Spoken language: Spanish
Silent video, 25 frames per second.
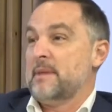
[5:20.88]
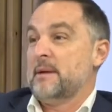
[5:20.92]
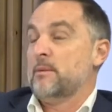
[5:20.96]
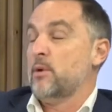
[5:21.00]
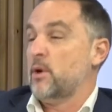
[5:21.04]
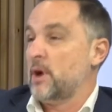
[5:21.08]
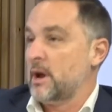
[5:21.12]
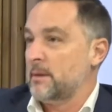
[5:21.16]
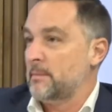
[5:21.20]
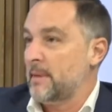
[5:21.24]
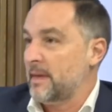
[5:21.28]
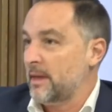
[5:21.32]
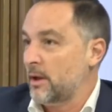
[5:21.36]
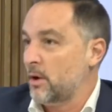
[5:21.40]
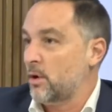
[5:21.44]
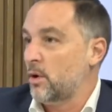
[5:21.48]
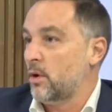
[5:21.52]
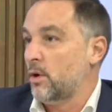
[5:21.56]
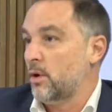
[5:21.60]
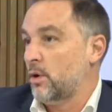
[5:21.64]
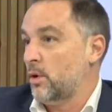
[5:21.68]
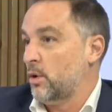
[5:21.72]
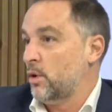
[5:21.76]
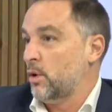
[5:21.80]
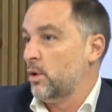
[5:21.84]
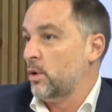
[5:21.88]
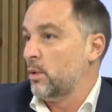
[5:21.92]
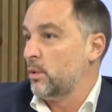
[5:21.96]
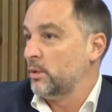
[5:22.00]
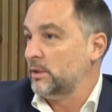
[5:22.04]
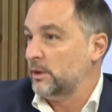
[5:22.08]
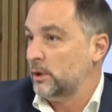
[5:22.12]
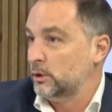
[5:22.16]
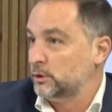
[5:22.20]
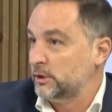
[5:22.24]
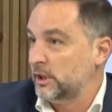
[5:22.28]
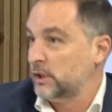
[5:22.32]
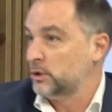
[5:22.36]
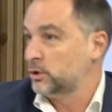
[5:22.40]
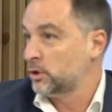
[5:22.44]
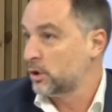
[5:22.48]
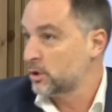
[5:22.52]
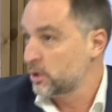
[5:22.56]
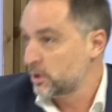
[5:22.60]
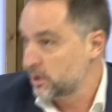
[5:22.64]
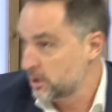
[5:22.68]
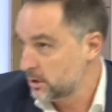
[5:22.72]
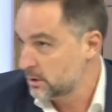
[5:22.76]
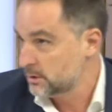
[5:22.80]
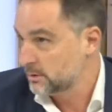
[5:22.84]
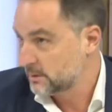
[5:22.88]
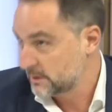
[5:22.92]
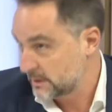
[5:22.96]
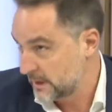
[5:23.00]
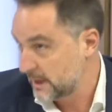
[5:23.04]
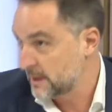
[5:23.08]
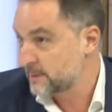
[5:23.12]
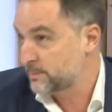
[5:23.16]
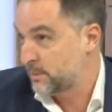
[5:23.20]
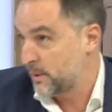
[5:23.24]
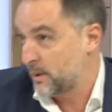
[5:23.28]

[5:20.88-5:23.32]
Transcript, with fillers: mi mujer me dijo, o, el TikTok o yo, ¿sabes?